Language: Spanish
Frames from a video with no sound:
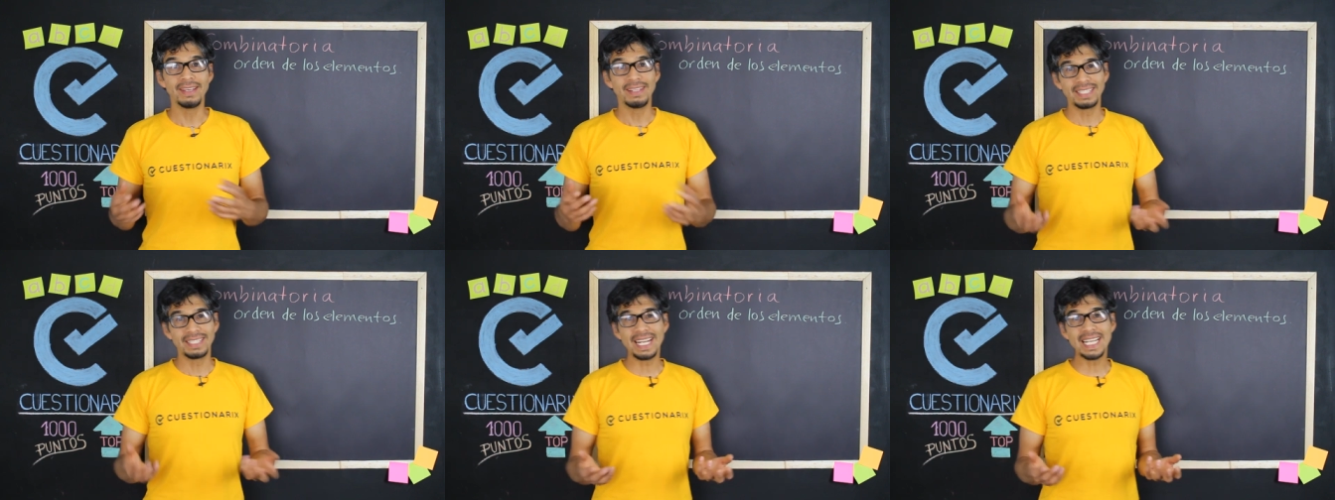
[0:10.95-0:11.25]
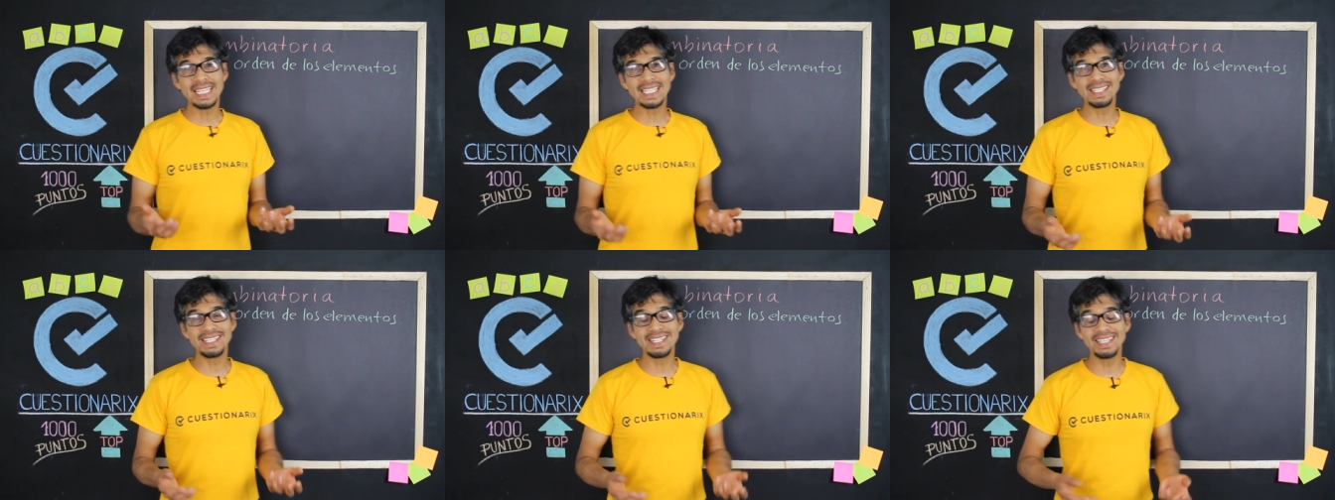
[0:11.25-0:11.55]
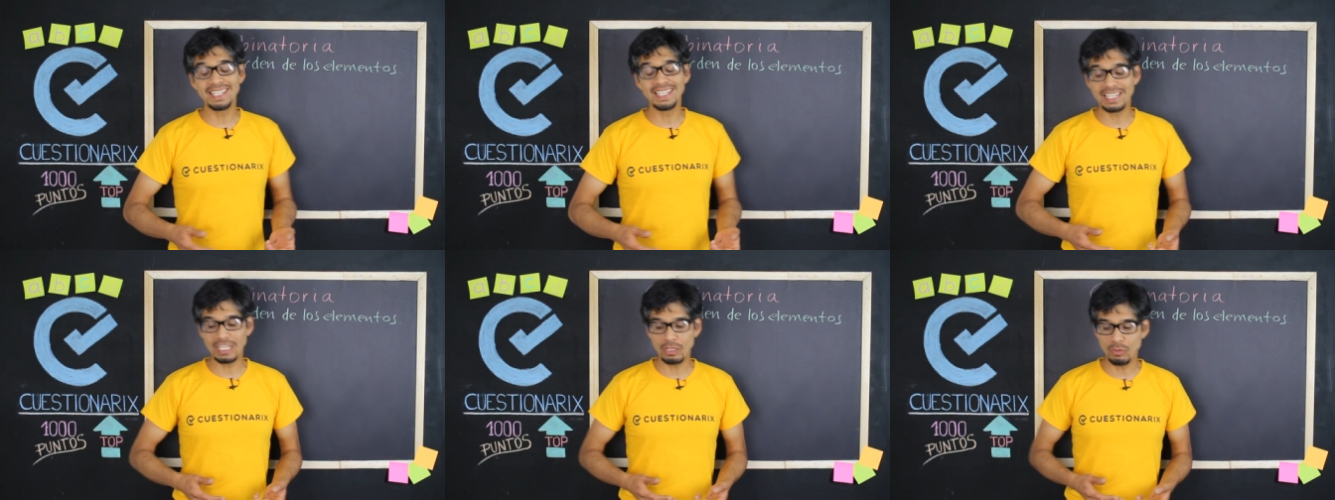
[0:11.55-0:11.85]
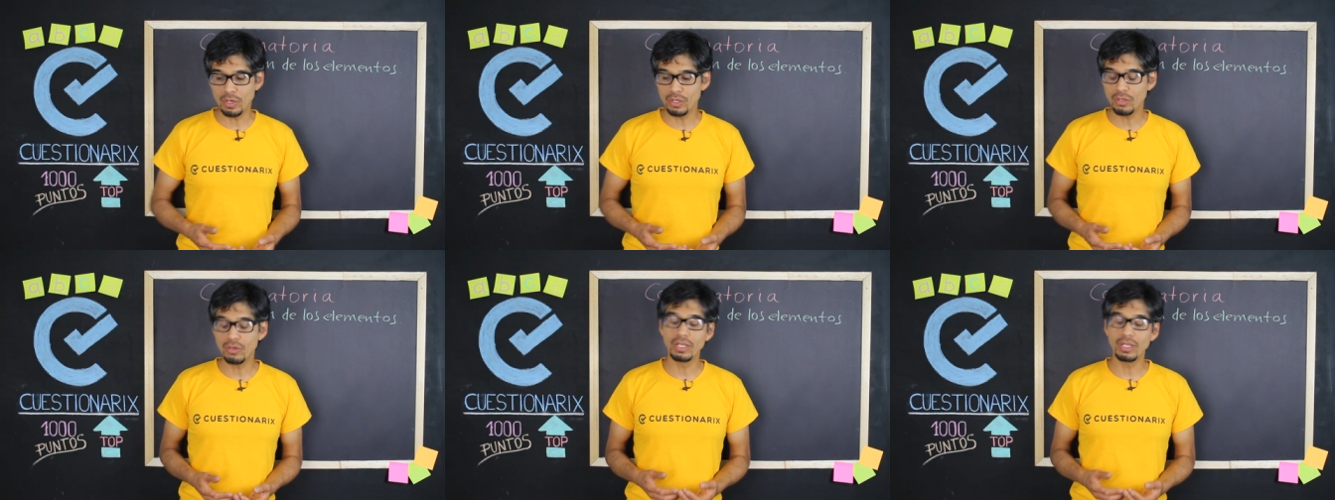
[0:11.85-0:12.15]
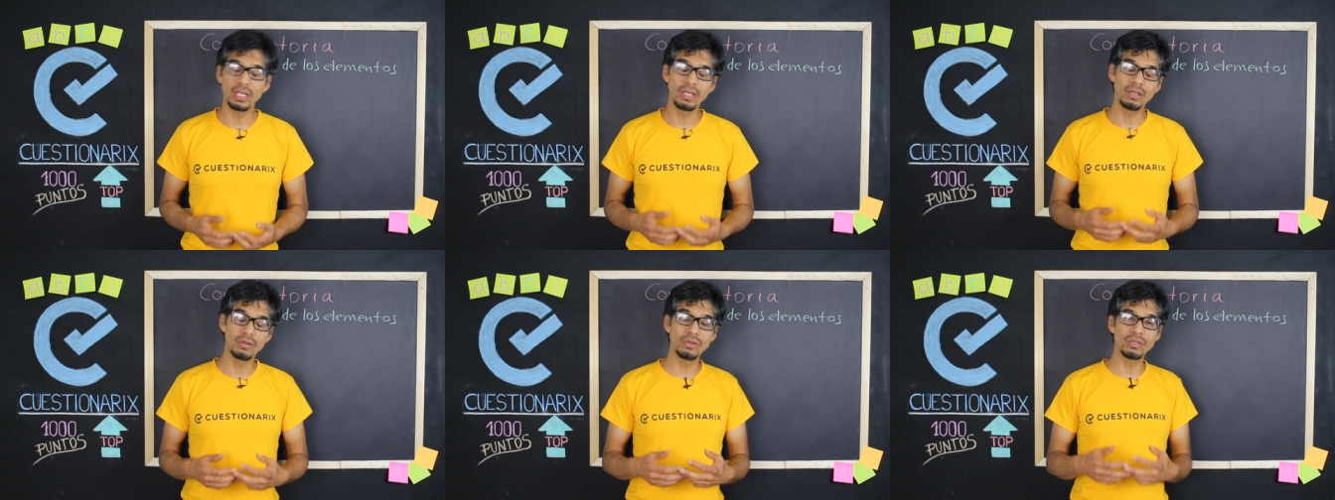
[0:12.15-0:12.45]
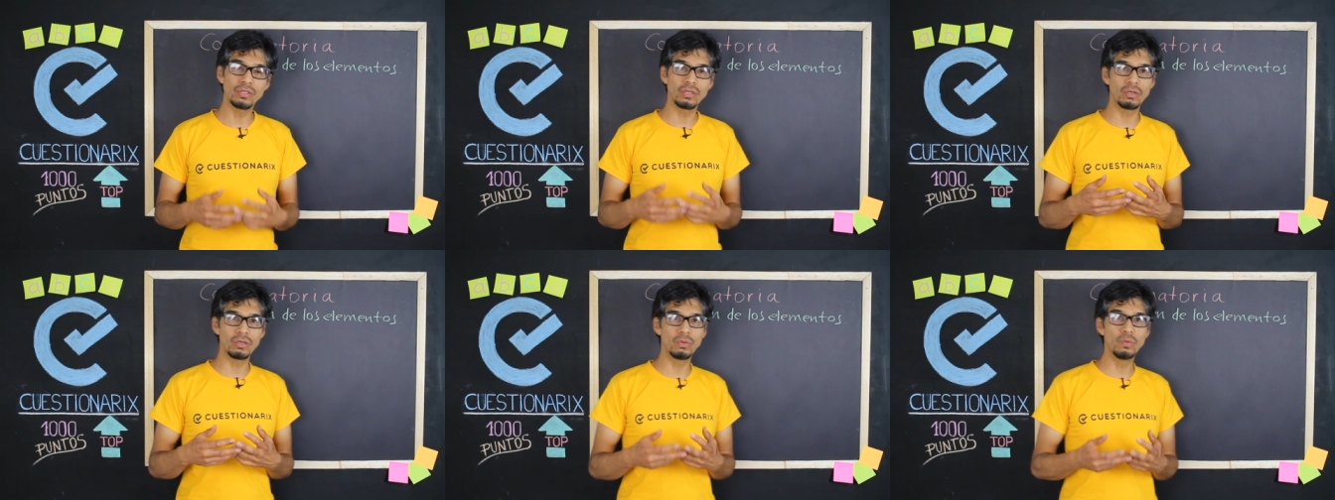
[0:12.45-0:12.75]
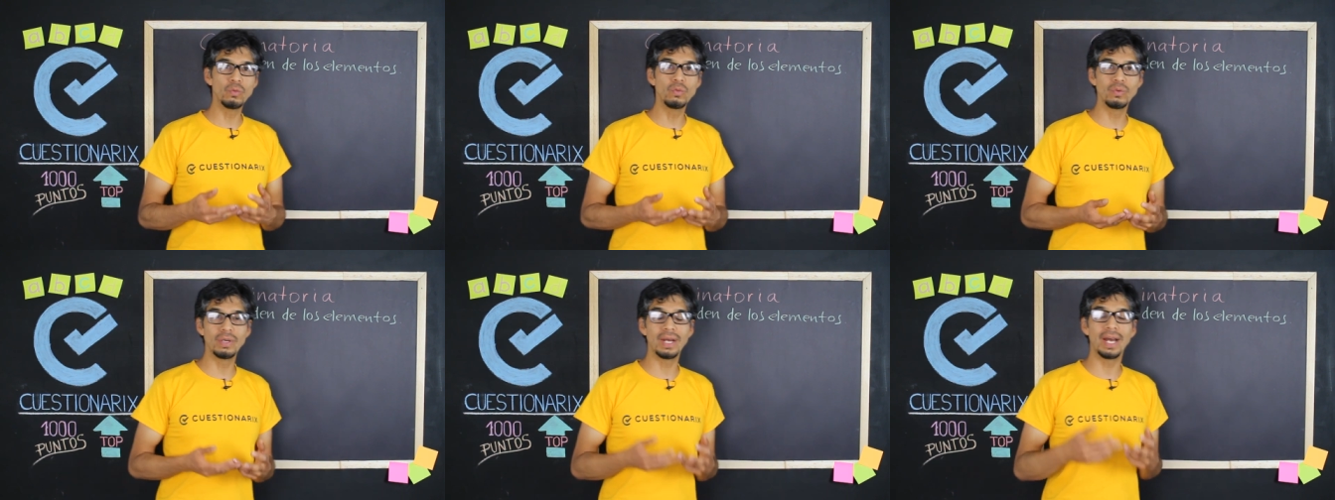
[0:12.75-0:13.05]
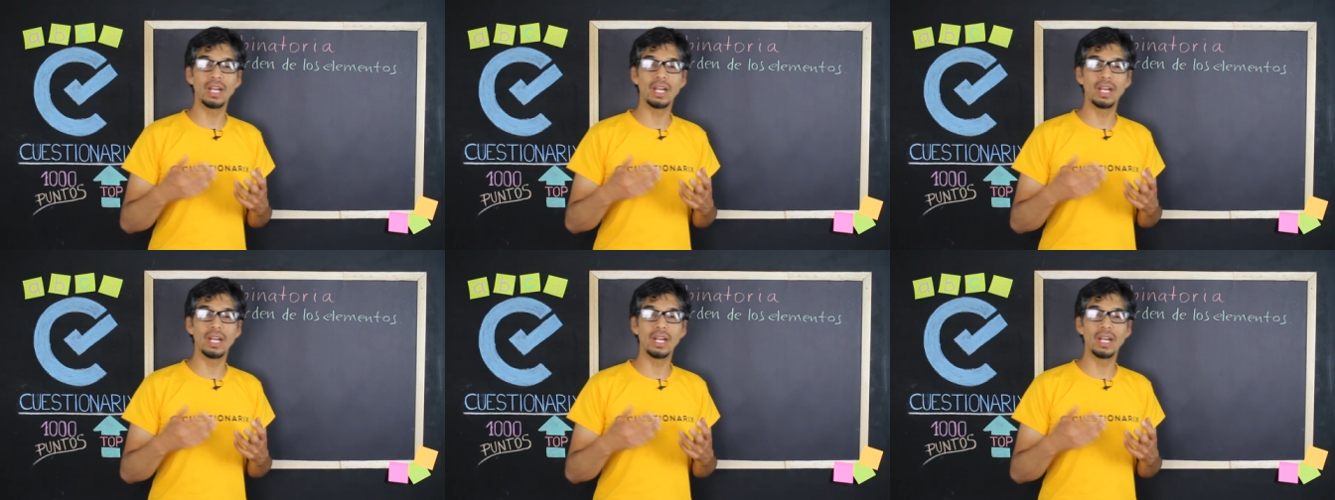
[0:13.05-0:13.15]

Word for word: Tal es así que recuerdo que incluso un